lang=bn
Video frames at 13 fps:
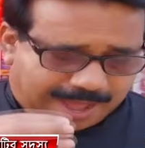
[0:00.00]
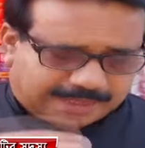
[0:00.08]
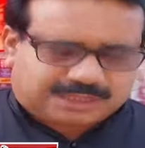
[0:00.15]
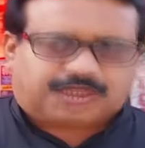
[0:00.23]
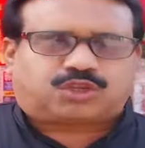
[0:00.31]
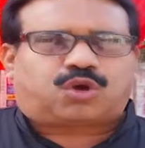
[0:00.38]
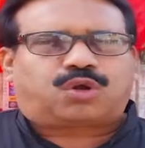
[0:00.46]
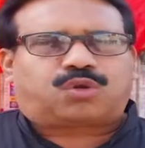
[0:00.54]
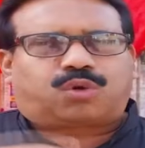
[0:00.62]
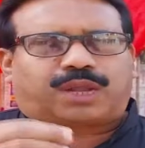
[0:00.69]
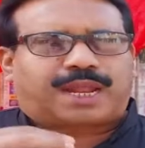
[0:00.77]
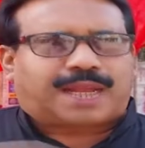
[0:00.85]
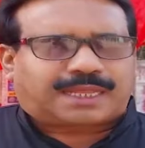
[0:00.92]
আজকে যখন
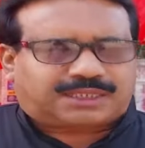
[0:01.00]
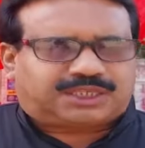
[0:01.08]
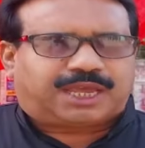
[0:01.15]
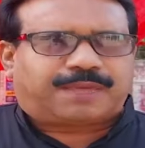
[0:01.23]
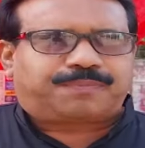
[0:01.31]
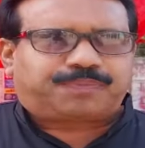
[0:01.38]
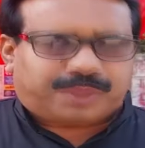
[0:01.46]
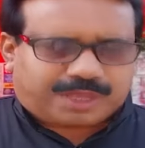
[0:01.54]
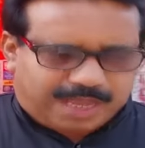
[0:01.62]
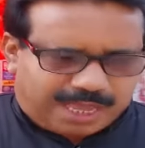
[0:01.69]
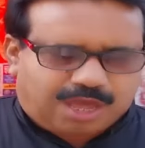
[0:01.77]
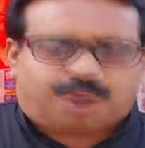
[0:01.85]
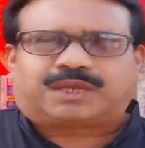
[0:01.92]
গোটা রাজ্যে
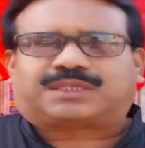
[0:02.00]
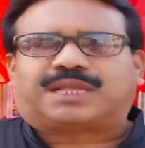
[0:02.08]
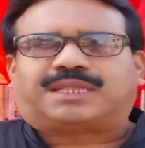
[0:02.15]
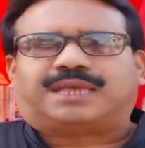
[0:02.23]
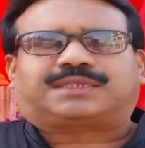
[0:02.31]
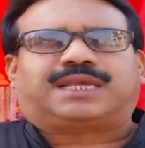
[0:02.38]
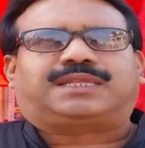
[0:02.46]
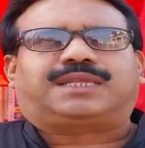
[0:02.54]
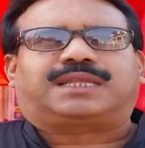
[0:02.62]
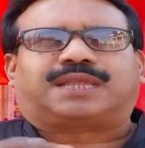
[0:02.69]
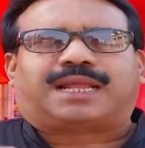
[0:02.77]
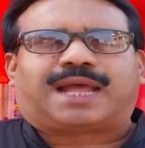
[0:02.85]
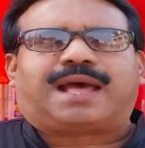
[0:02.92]
এই অবস্থা দেখছে
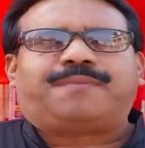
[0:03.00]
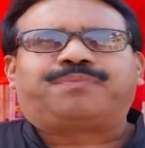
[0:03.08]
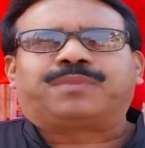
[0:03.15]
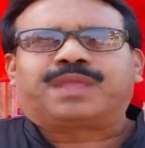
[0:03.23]
যে তারা